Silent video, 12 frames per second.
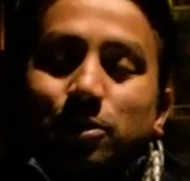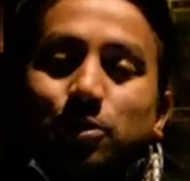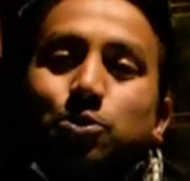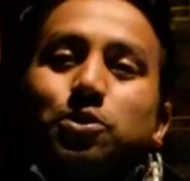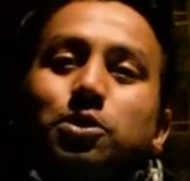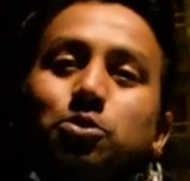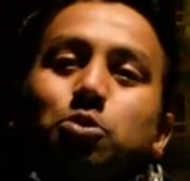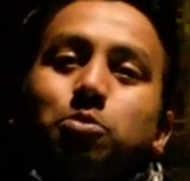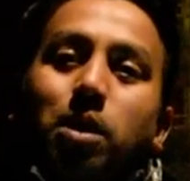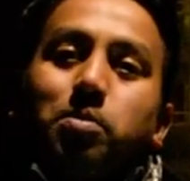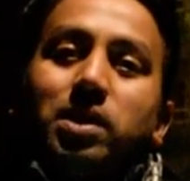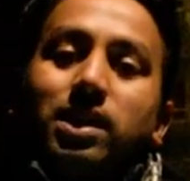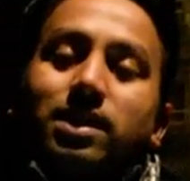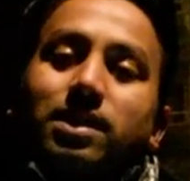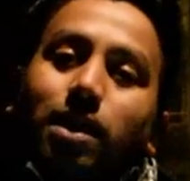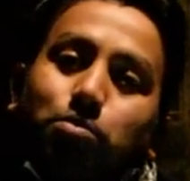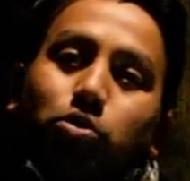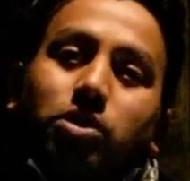কোনো না কোনোভাবে
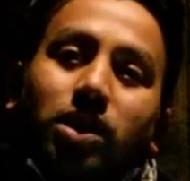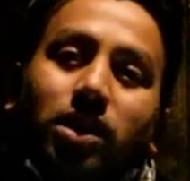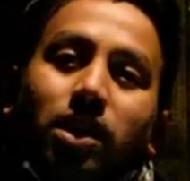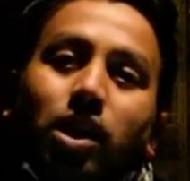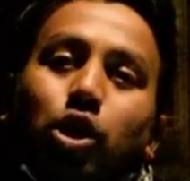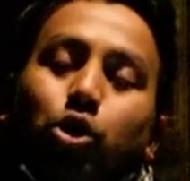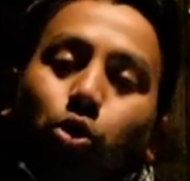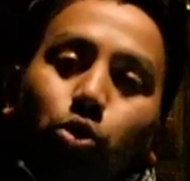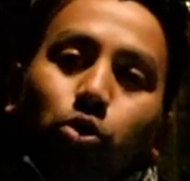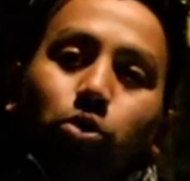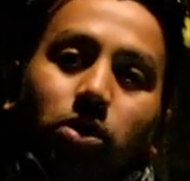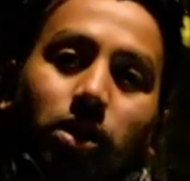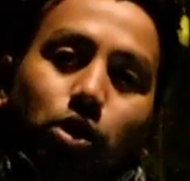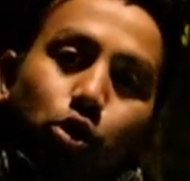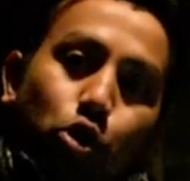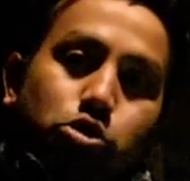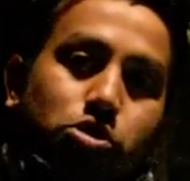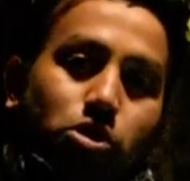তার মধ্যে কোনো
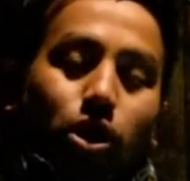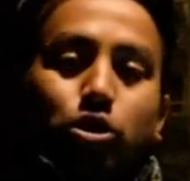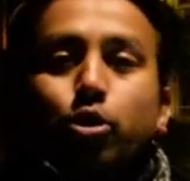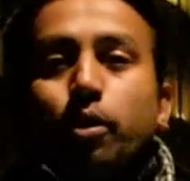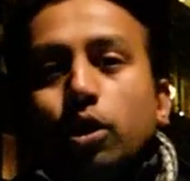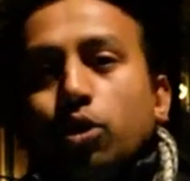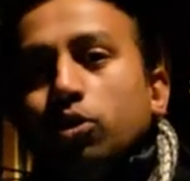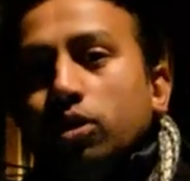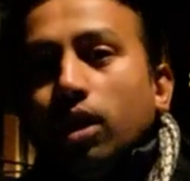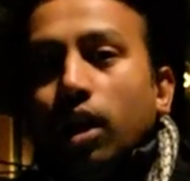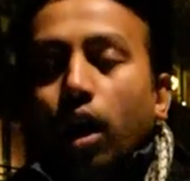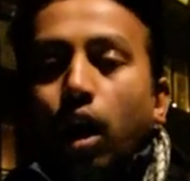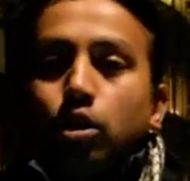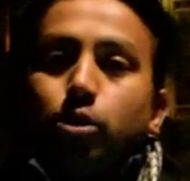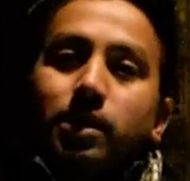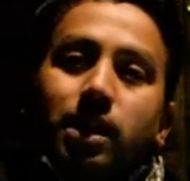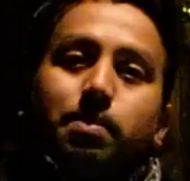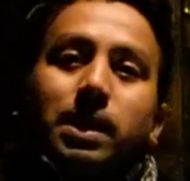দোষ অথবা গুণ
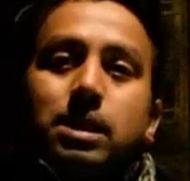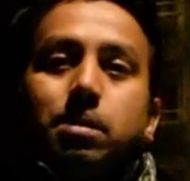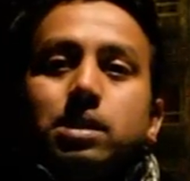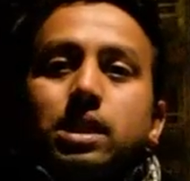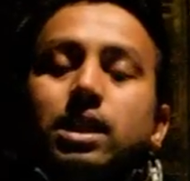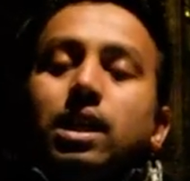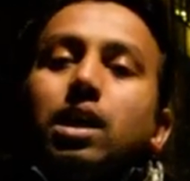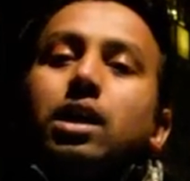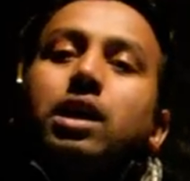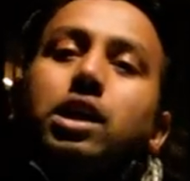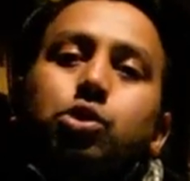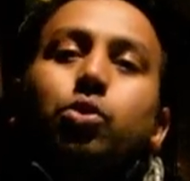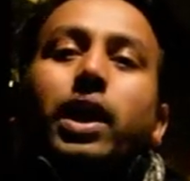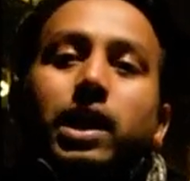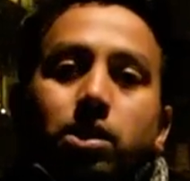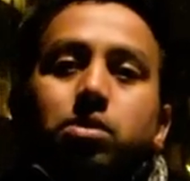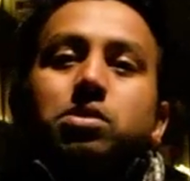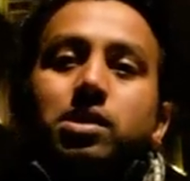অথবা তার মাঝামাঝি কিছু
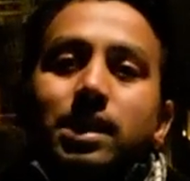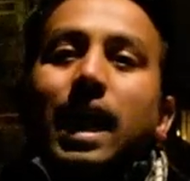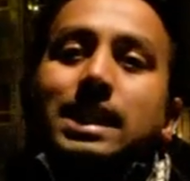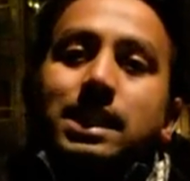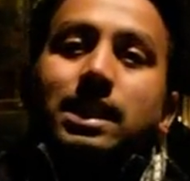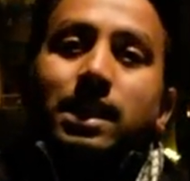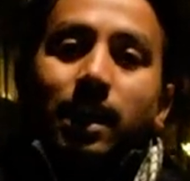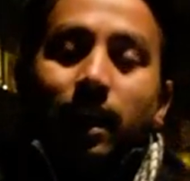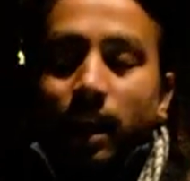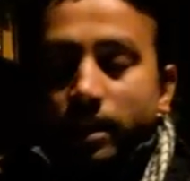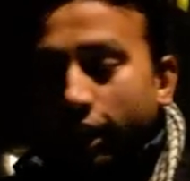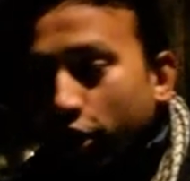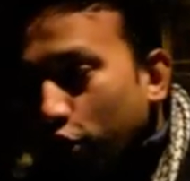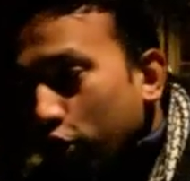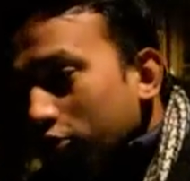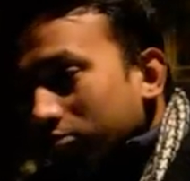ক্যারেক্টারিস্টিক্স আছে যেগুলো